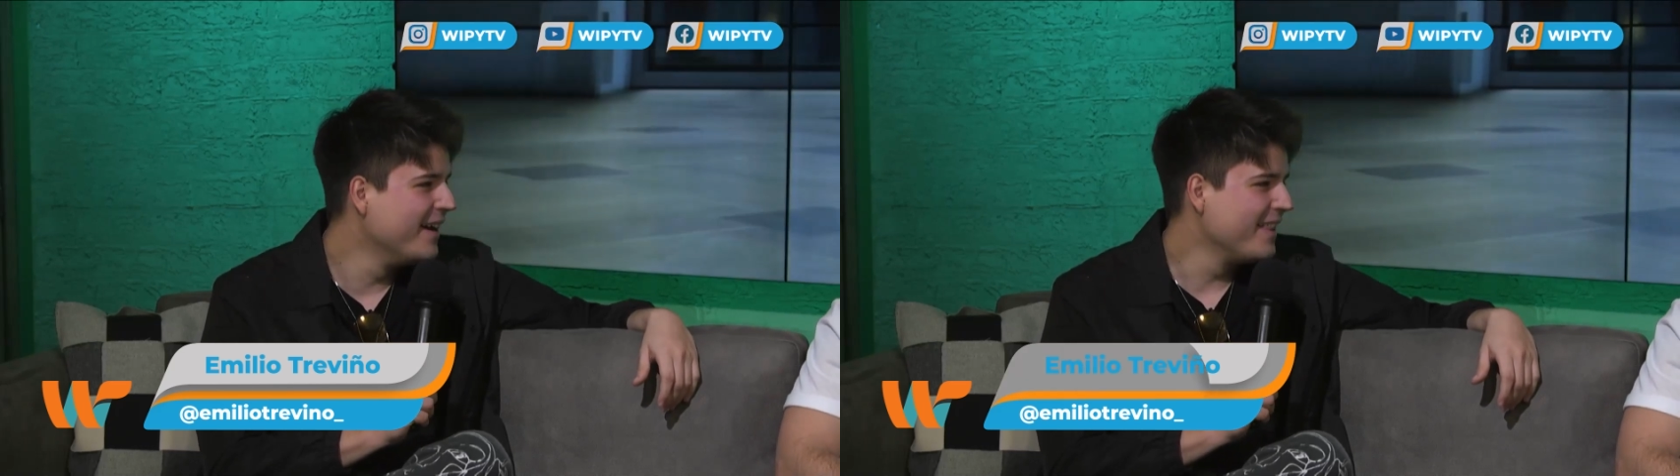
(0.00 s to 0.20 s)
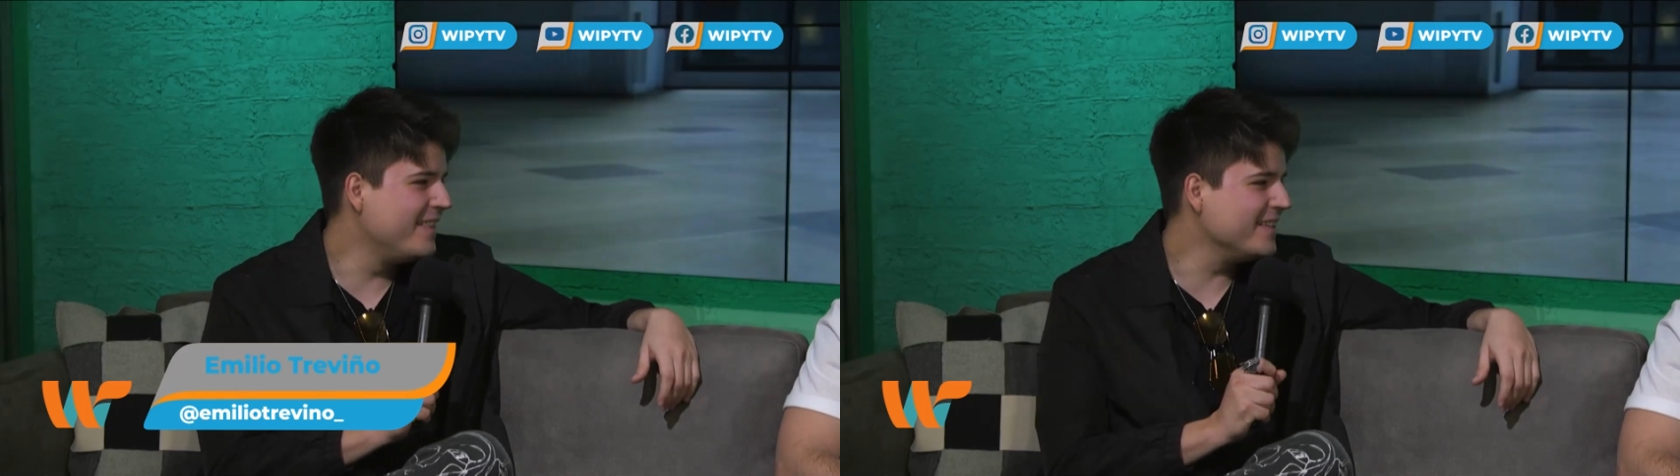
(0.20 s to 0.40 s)

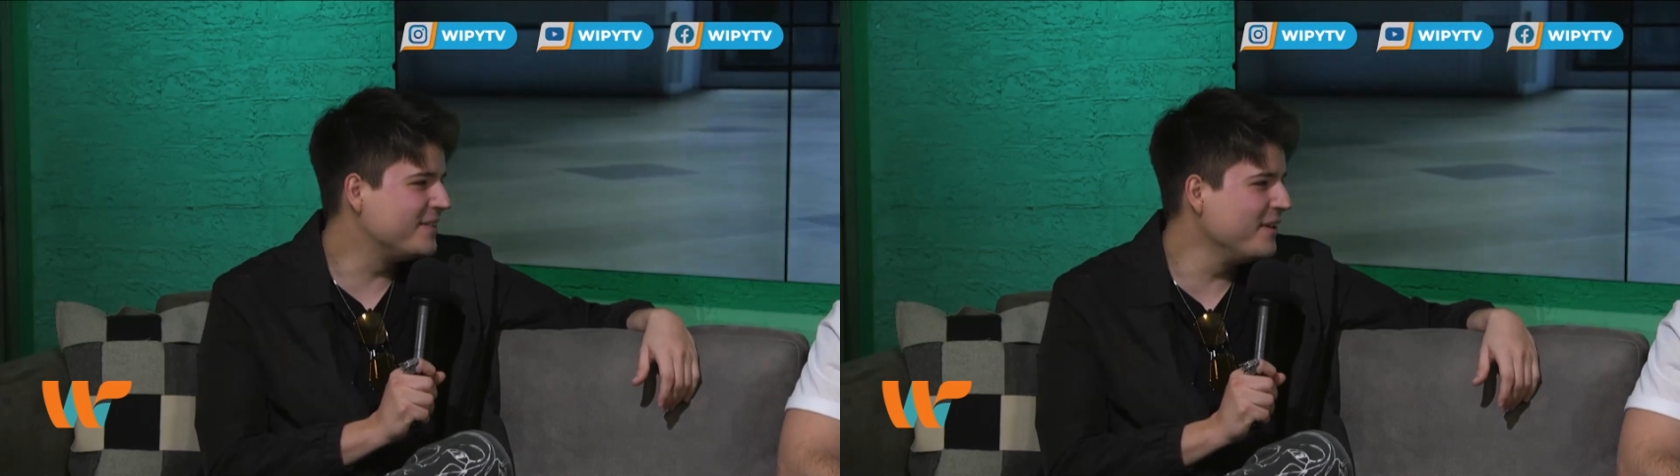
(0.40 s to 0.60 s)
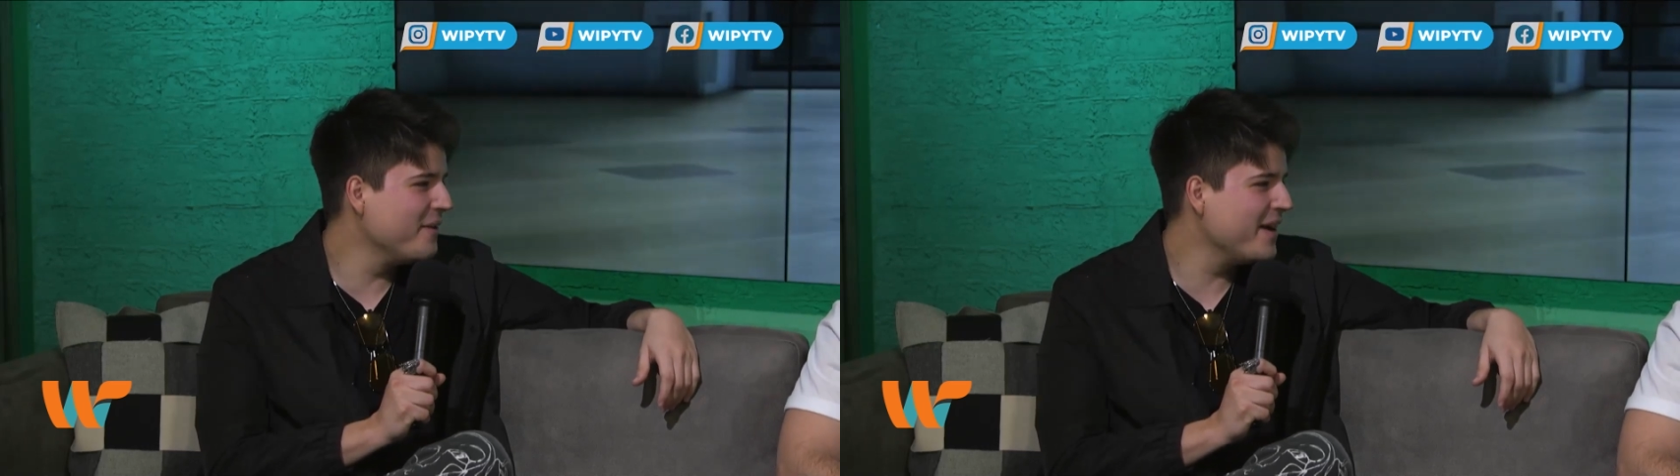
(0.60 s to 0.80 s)

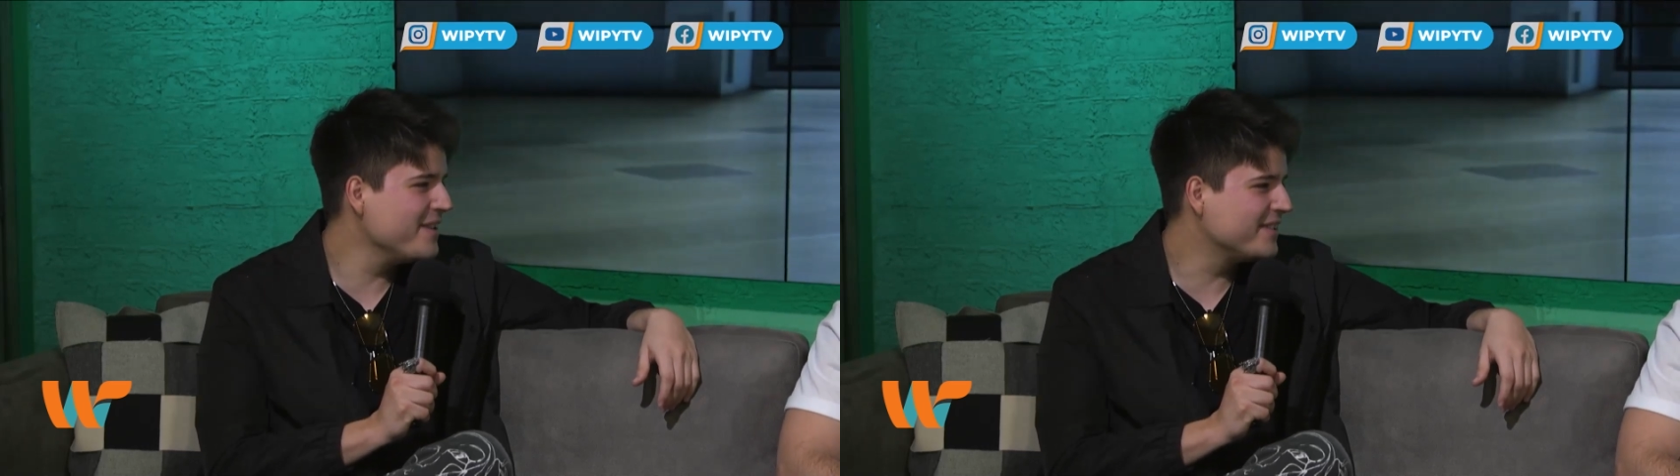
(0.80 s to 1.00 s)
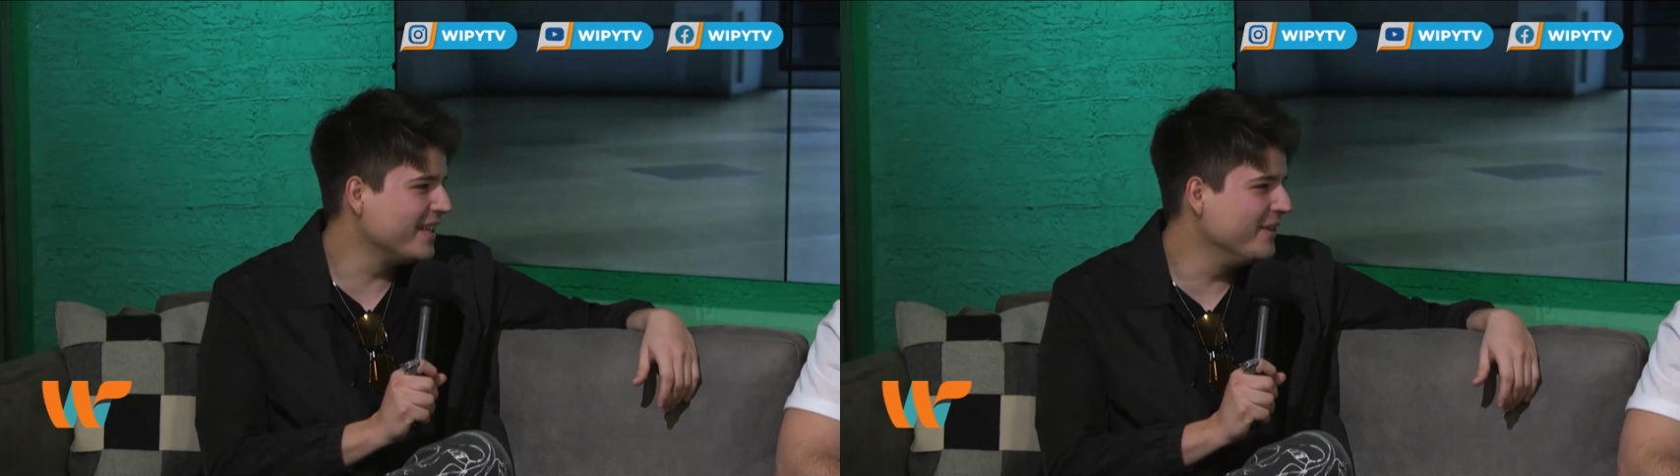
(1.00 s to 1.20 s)
19
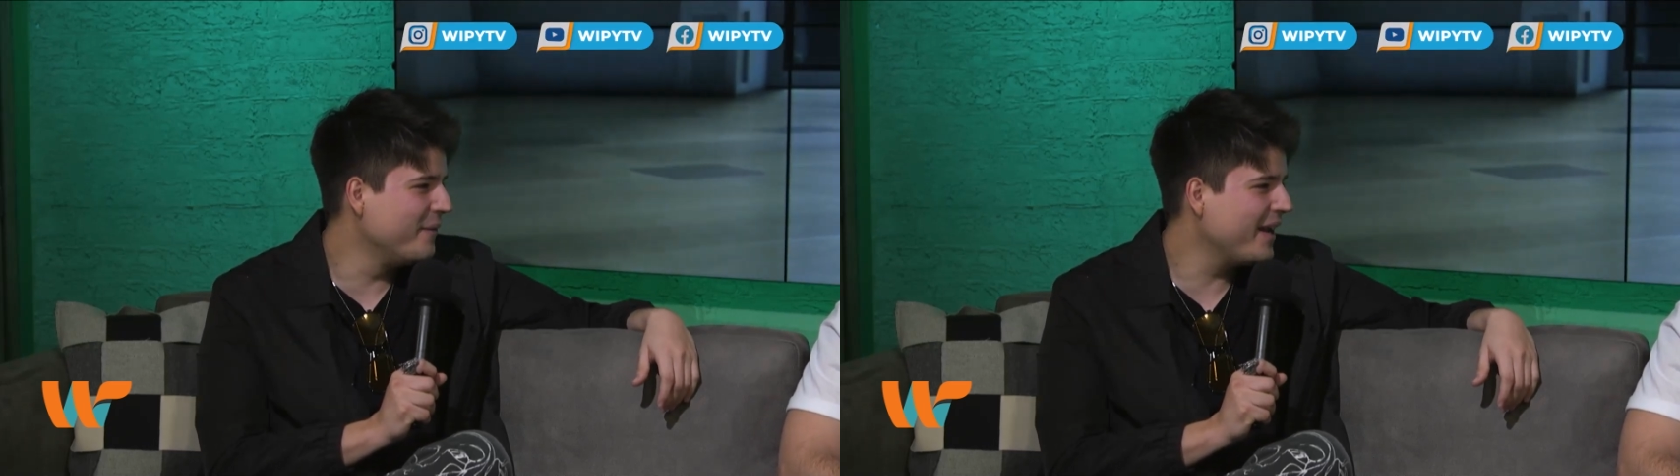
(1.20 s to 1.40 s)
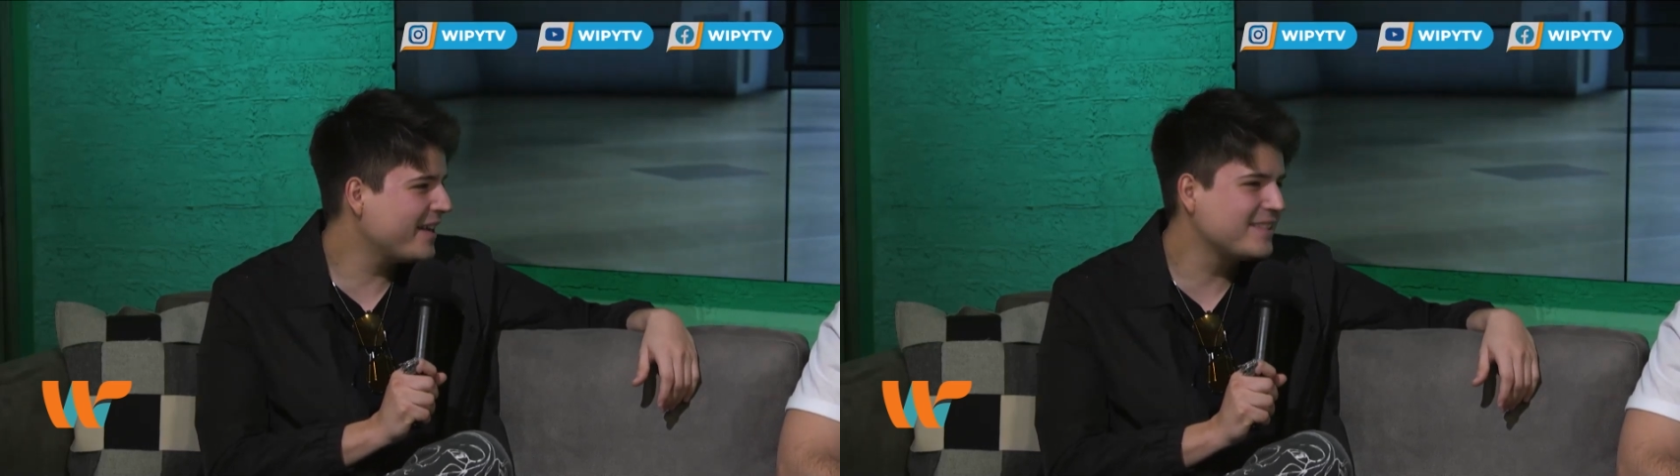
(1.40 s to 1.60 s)
años en
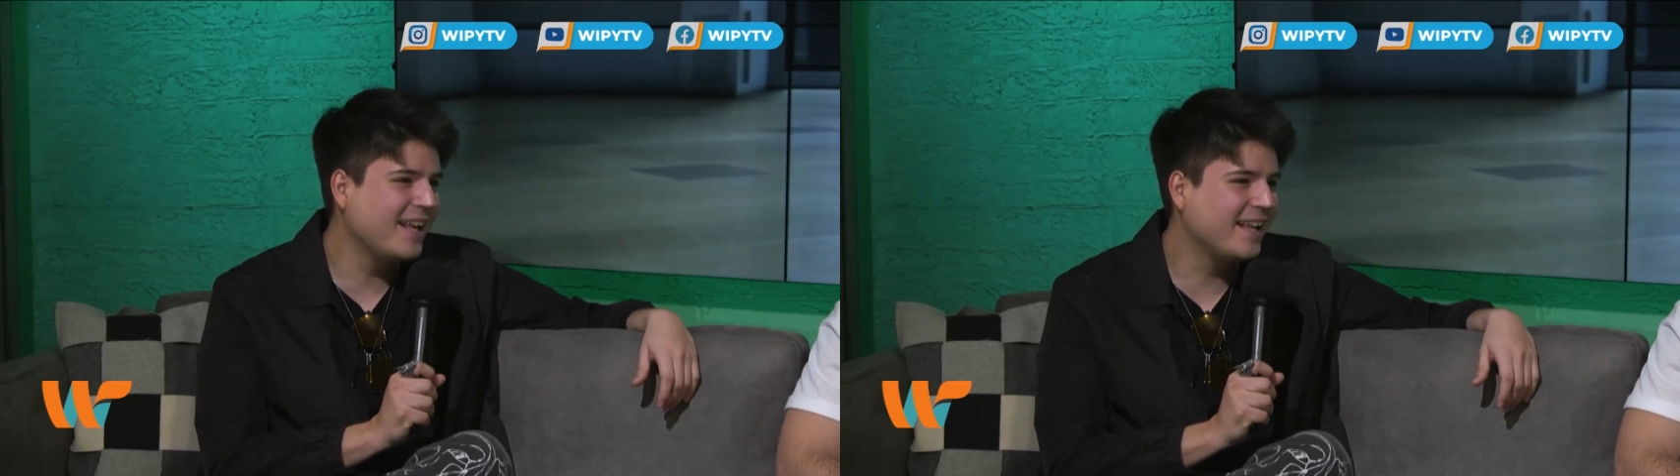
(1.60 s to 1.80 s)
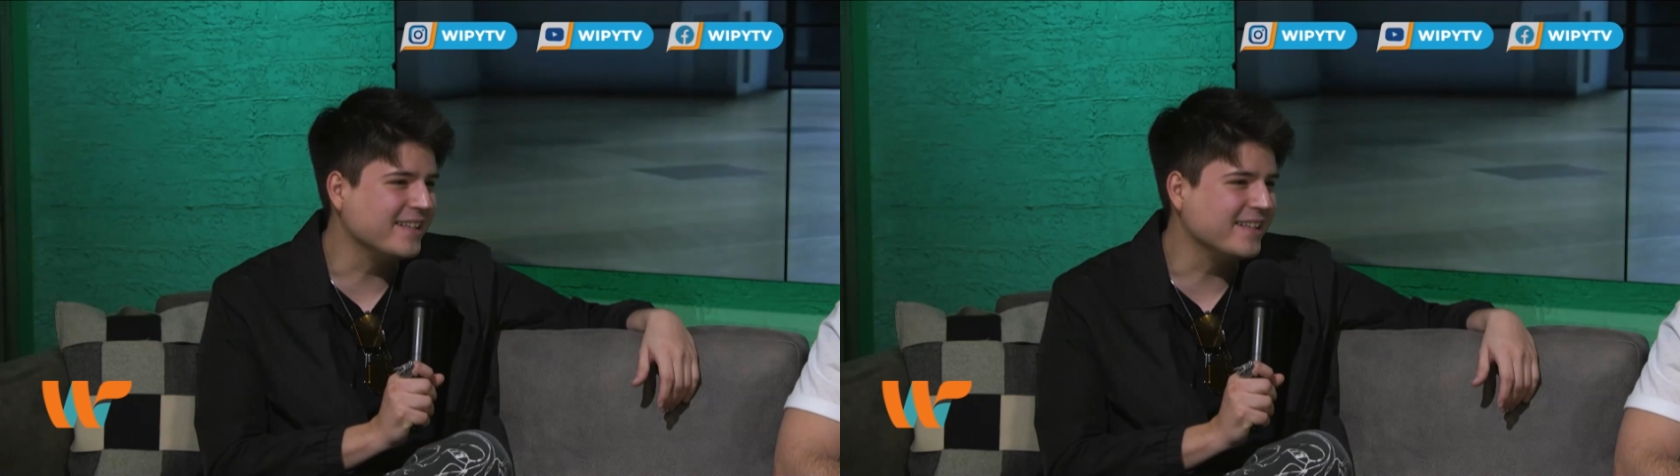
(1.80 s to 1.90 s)
doblaje sea el